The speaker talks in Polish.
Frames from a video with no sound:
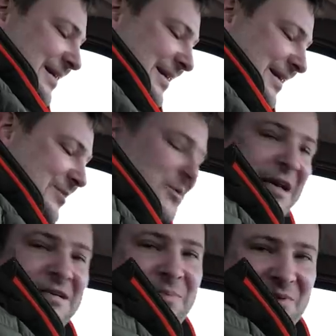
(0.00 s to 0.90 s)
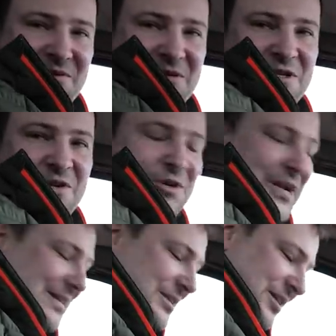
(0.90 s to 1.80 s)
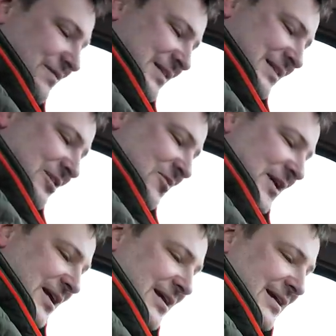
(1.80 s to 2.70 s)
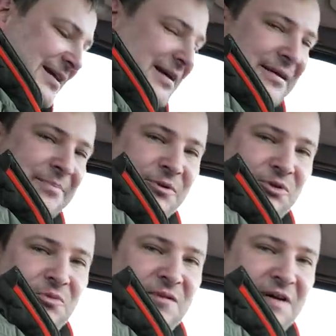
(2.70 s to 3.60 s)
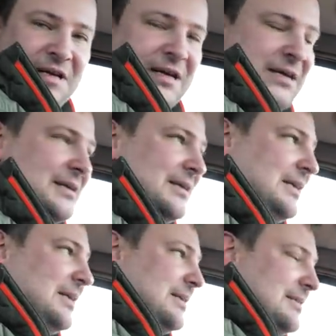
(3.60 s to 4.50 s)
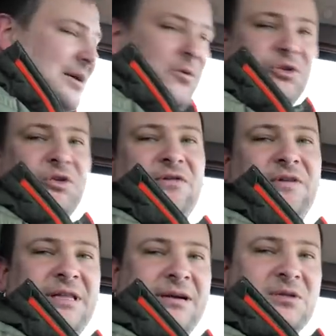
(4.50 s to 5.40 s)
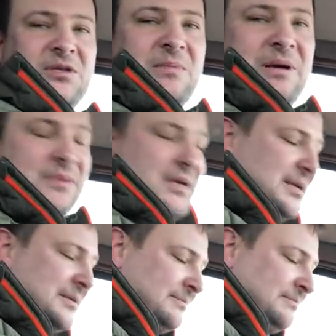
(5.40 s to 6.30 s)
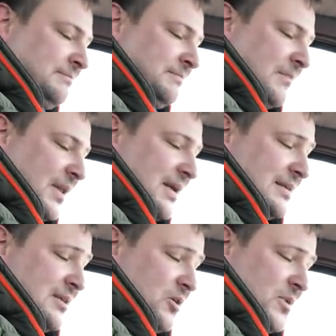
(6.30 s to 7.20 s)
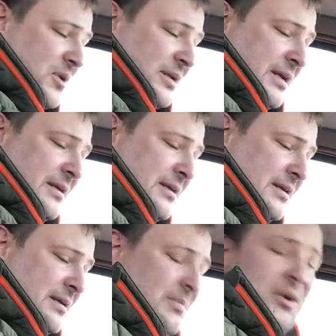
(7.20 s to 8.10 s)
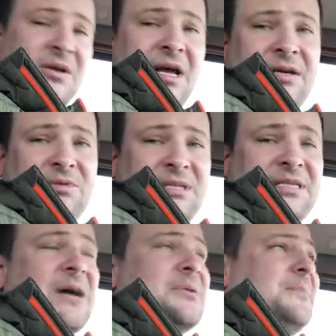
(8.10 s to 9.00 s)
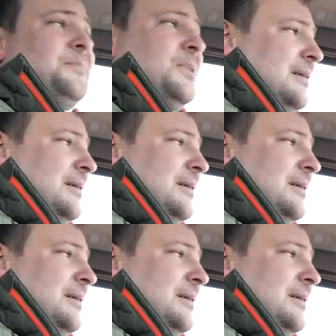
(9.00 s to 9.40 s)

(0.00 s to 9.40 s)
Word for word: E, słuchajcie, pozwólcie, że już karteczkę wezmę sobie. E, podsumowanie całościowe tego, co mamy e, zrobione. Plon, jaki uzyskałem,